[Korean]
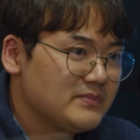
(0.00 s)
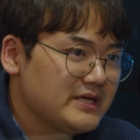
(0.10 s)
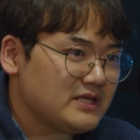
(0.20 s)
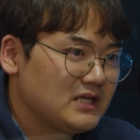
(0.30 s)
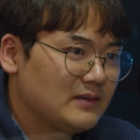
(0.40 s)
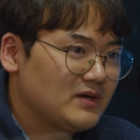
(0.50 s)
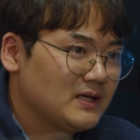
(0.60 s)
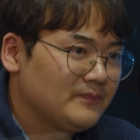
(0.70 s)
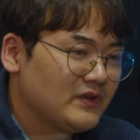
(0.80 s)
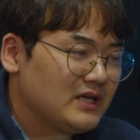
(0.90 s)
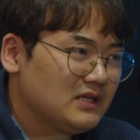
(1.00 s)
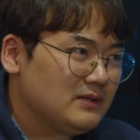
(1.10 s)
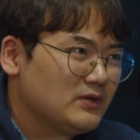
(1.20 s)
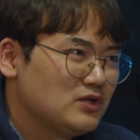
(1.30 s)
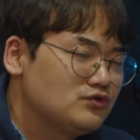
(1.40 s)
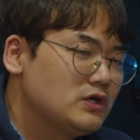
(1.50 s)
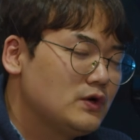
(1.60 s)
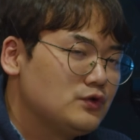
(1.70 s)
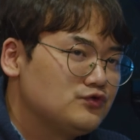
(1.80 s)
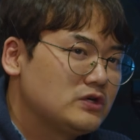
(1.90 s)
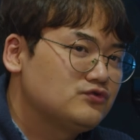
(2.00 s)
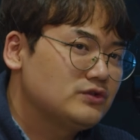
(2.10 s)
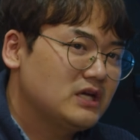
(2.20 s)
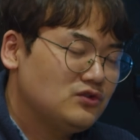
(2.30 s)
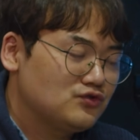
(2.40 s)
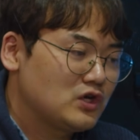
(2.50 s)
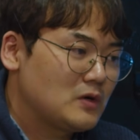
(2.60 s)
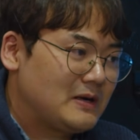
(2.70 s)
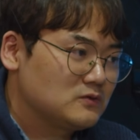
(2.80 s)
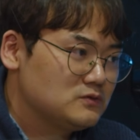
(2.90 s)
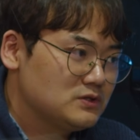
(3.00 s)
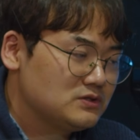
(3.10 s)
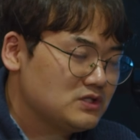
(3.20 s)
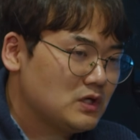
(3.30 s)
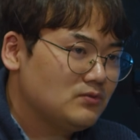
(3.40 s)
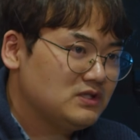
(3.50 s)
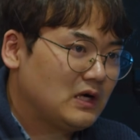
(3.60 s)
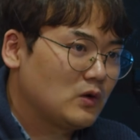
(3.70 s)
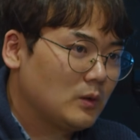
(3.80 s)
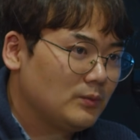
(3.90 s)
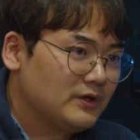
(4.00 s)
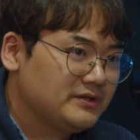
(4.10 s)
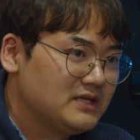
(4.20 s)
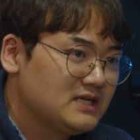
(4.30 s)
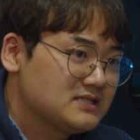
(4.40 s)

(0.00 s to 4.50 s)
MBN이 아마 이번에 6개월 유예 후에 6개월 방송정지 처분이 나온 걸 보면